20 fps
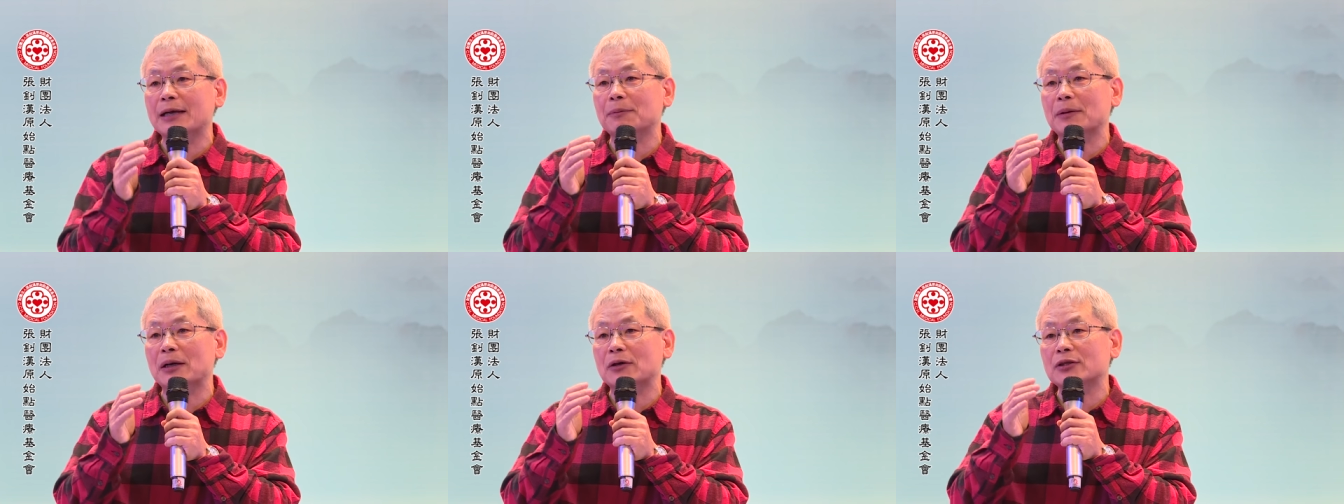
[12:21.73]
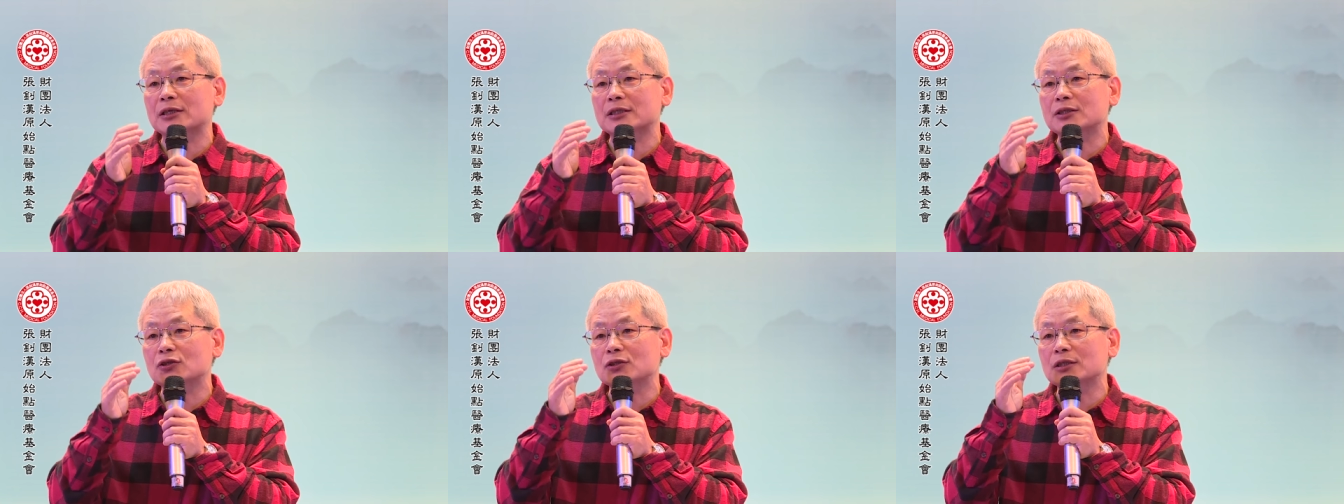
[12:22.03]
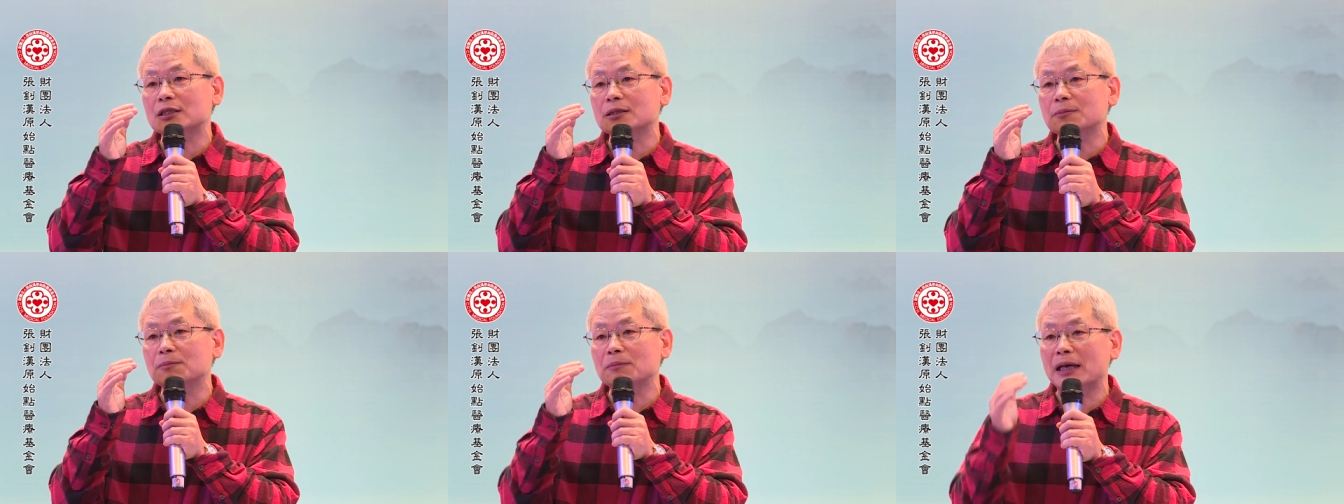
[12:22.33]
表的就
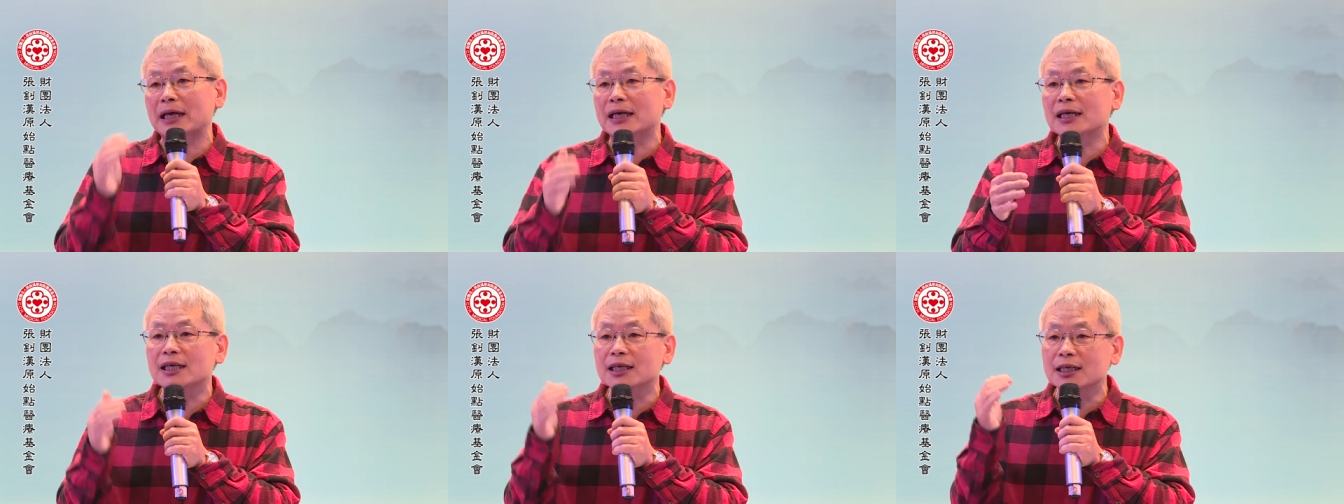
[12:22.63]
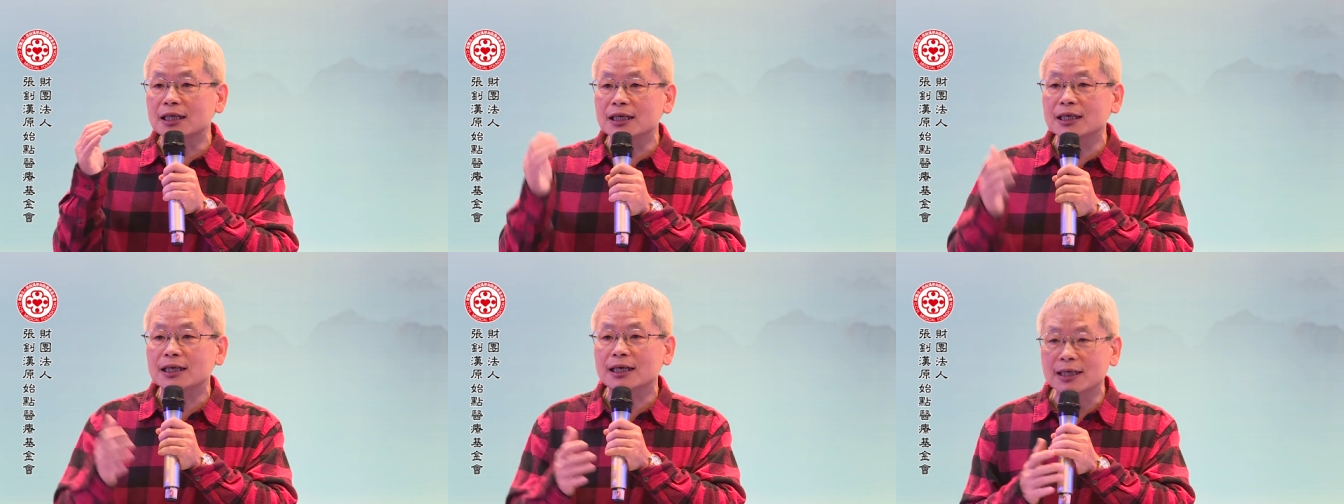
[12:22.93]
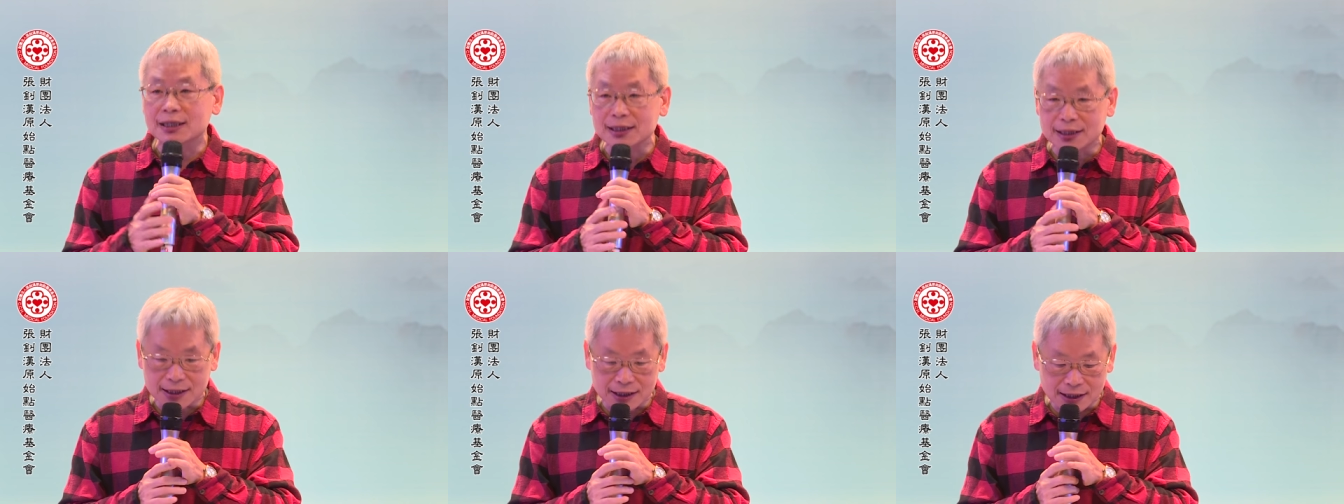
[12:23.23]
是免疫力
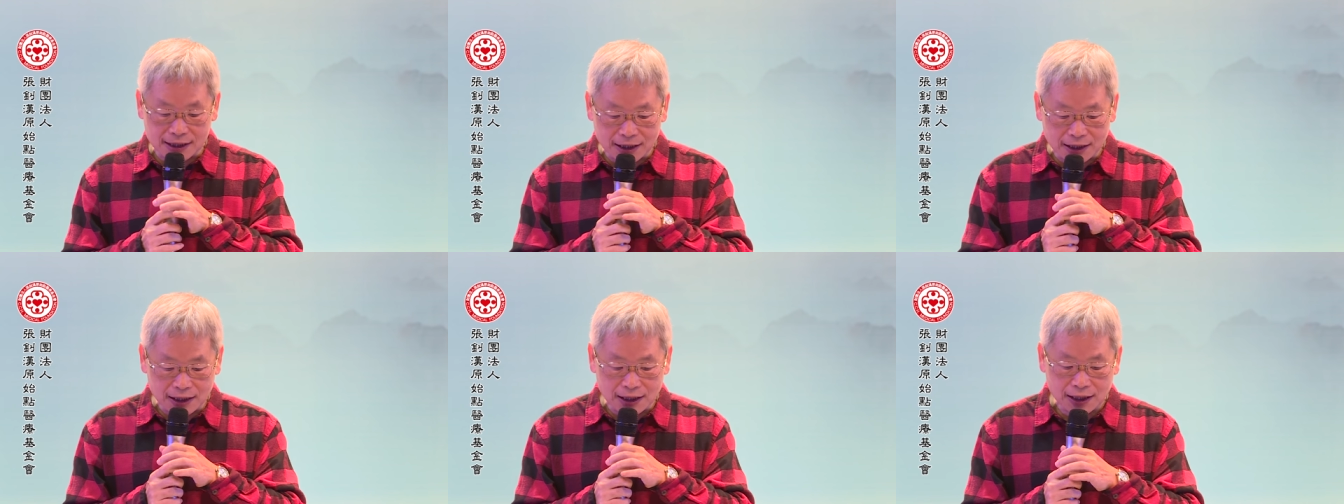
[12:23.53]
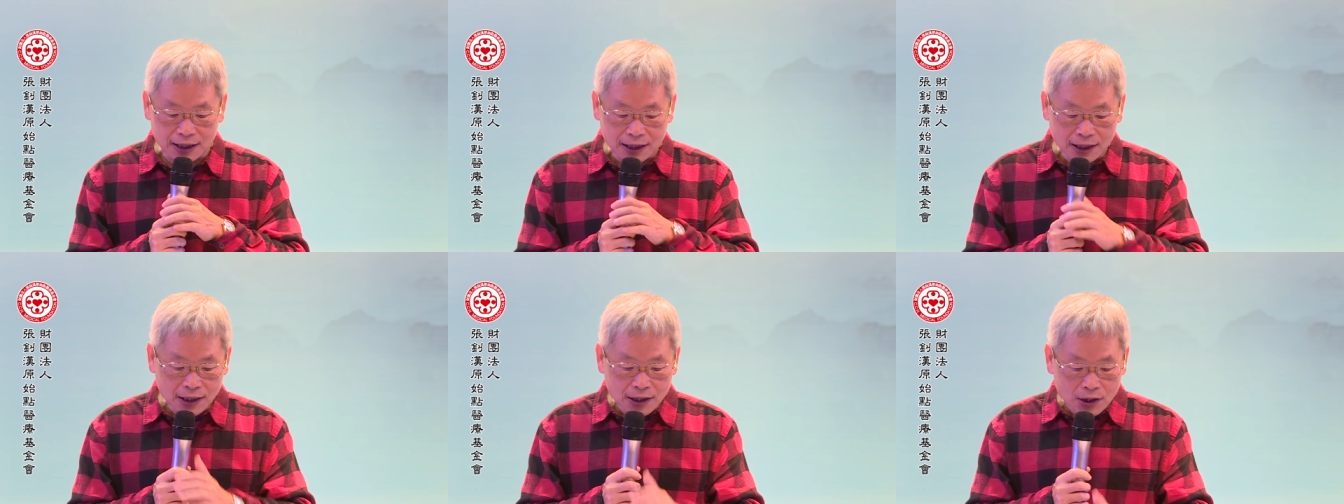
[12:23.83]
跟自愈力，